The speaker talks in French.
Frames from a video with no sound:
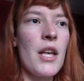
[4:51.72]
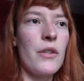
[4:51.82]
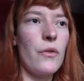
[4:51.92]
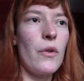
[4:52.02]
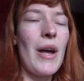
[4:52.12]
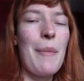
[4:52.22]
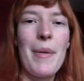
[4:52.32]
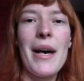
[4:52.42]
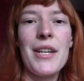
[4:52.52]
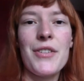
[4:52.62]
de la
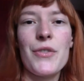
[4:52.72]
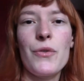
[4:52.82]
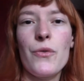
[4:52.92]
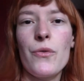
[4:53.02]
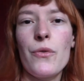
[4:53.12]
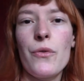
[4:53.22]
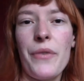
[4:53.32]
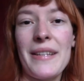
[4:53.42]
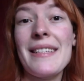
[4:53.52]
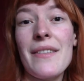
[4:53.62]
page du
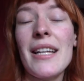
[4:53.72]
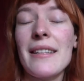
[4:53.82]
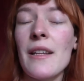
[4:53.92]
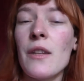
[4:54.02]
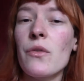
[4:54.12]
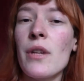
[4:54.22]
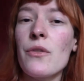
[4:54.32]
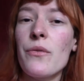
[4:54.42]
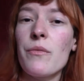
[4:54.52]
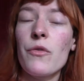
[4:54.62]
Festival international
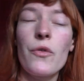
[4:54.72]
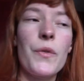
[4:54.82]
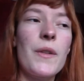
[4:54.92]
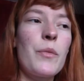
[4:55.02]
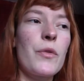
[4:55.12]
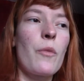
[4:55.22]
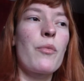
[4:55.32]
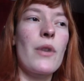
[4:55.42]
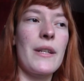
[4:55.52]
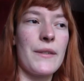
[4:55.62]
du film de Nancy, puisque
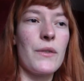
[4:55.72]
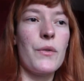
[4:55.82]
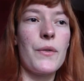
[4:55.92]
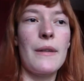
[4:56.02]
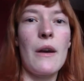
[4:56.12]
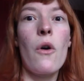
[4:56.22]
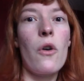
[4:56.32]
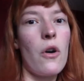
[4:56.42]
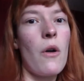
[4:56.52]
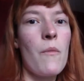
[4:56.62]
pour l'instant c'est
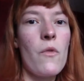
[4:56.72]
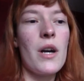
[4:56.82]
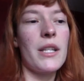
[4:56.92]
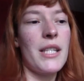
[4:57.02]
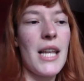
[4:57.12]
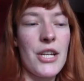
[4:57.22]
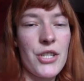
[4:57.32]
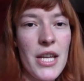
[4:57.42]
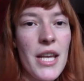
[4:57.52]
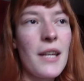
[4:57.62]
encore moi qui
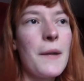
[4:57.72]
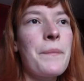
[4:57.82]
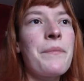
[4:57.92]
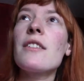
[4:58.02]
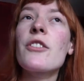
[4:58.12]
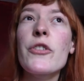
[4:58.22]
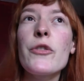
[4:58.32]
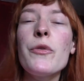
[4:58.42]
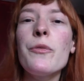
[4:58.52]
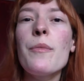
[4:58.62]
la gère.
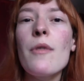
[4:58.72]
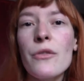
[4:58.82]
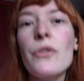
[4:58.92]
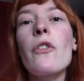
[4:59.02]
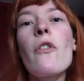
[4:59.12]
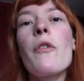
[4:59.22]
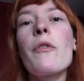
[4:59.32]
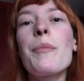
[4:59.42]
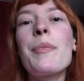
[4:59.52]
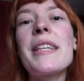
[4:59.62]
Je
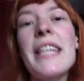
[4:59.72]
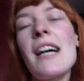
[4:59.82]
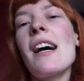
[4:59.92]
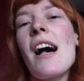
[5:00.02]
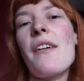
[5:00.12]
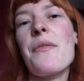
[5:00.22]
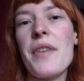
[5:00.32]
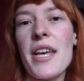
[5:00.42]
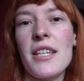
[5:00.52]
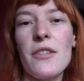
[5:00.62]
m'entends bien
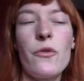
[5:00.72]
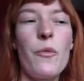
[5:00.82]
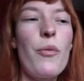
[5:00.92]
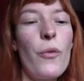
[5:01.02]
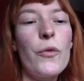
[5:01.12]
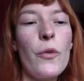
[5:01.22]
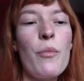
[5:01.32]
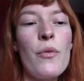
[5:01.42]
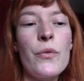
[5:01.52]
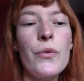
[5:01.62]
avec de plus en
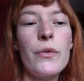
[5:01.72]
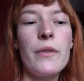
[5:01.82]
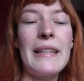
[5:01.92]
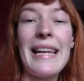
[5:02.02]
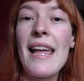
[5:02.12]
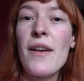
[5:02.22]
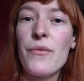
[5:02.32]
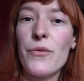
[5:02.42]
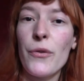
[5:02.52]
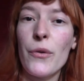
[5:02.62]
plus
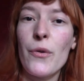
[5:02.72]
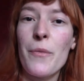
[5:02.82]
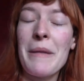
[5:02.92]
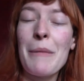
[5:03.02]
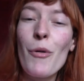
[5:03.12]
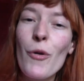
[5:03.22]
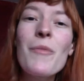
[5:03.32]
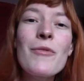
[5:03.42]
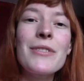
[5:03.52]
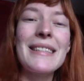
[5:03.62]
d'élèves de ma
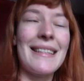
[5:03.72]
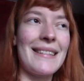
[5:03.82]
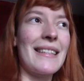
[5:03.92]
promo, ça c'est